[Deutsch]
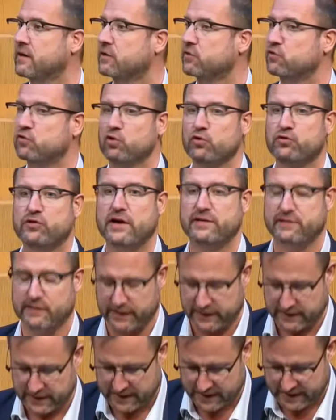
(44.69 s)

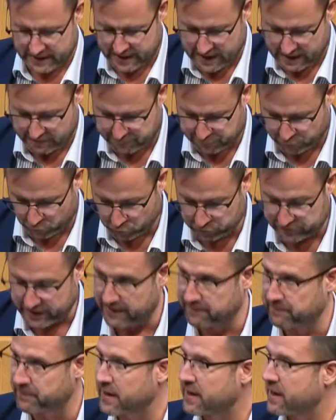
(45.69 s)
zusätzlich
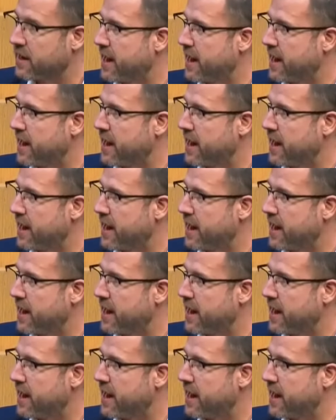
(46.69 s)
erfunden.